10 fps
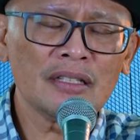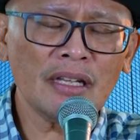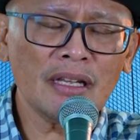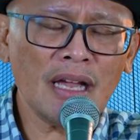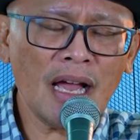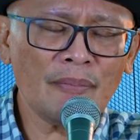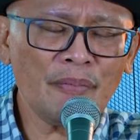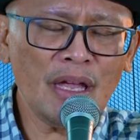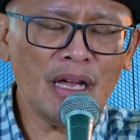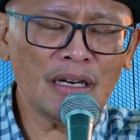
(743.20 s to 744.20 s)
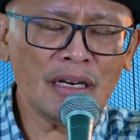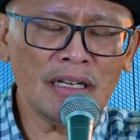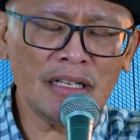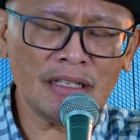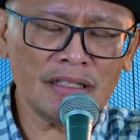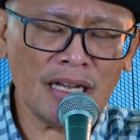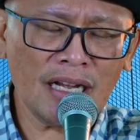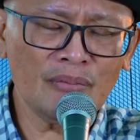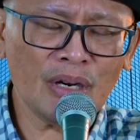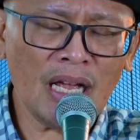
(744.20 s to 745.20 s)
sehingga apa yang
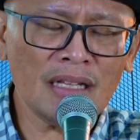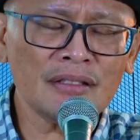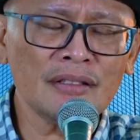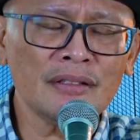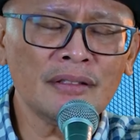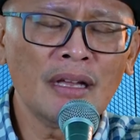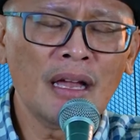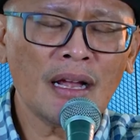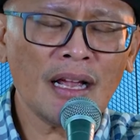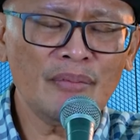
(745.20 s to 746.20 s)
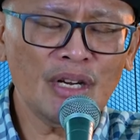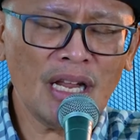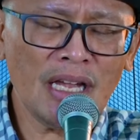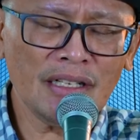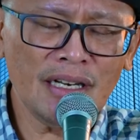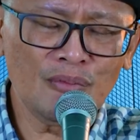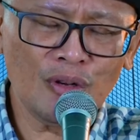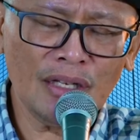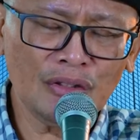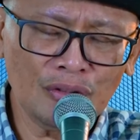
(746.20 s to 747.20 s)
dikerjakan berhasil kami naik dan
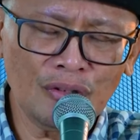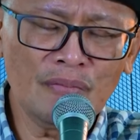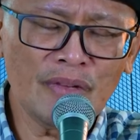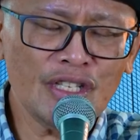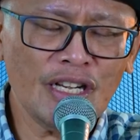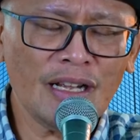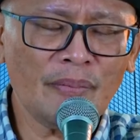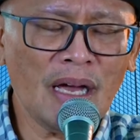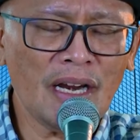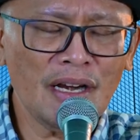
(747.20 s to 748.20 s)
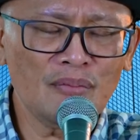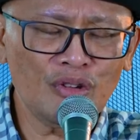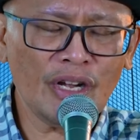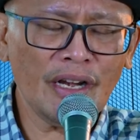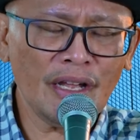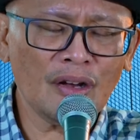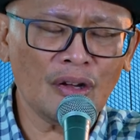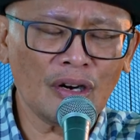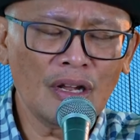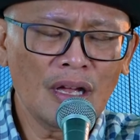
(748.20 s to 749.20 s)
bukan turun menjadi kepala dan bukan
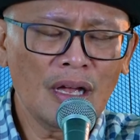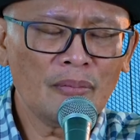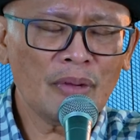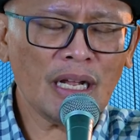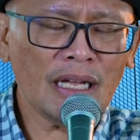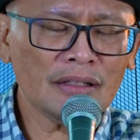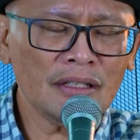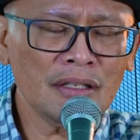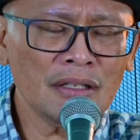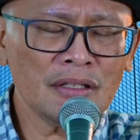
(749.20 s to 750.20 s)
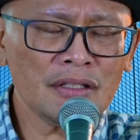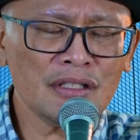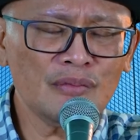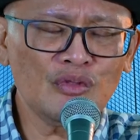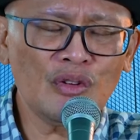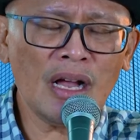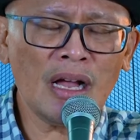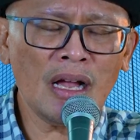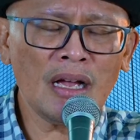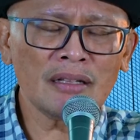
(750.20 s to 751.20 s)
ekor berkati
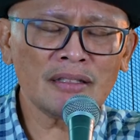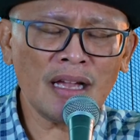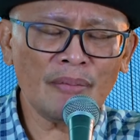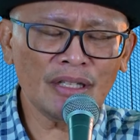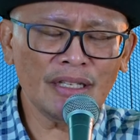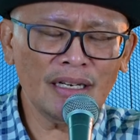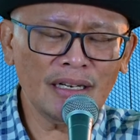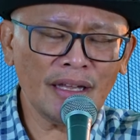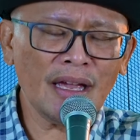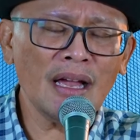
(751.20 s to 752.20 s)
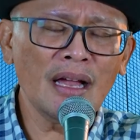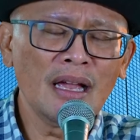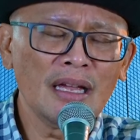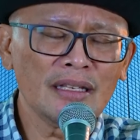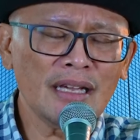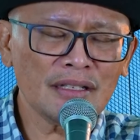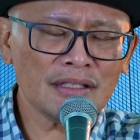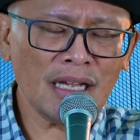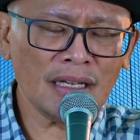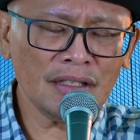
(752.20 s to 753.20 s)
semua sahabat Galilea yang
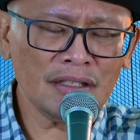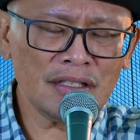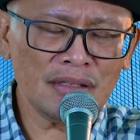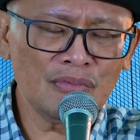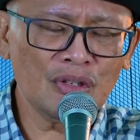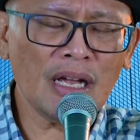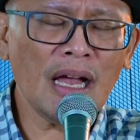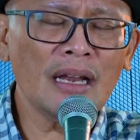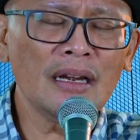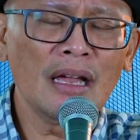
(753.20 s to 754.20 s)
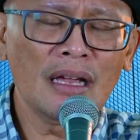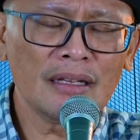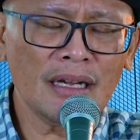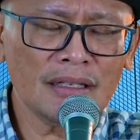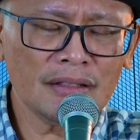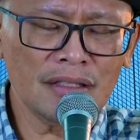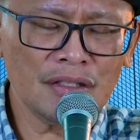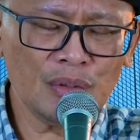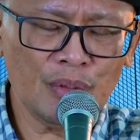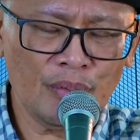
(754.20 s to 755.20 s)
sakit disembuhkan yang
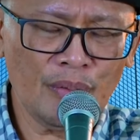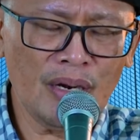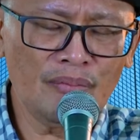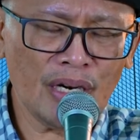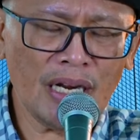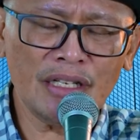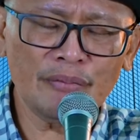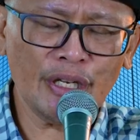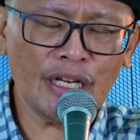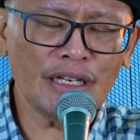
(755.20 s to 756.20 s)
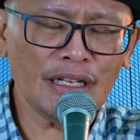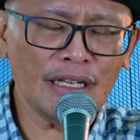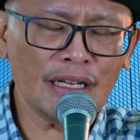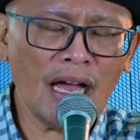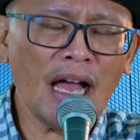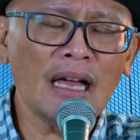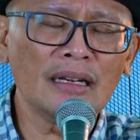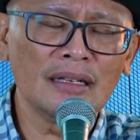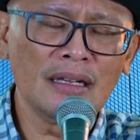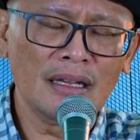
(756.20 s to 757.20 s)
letih-lesu berbeban berat diberikan
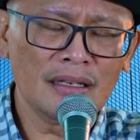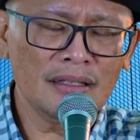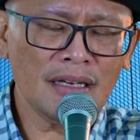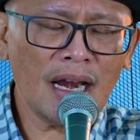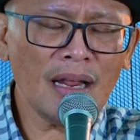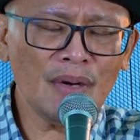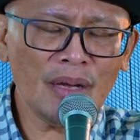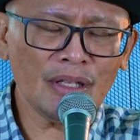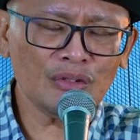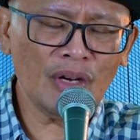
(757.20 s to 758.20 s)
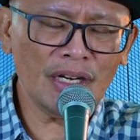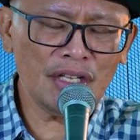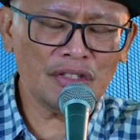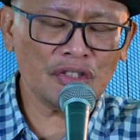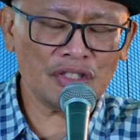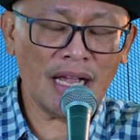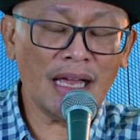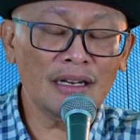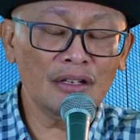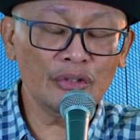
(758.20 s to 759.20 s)
kelegaan di dalam nama Tuhan Yesus
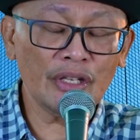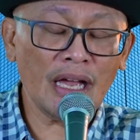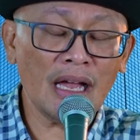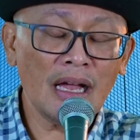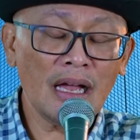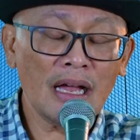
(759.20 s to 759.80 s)
haleluya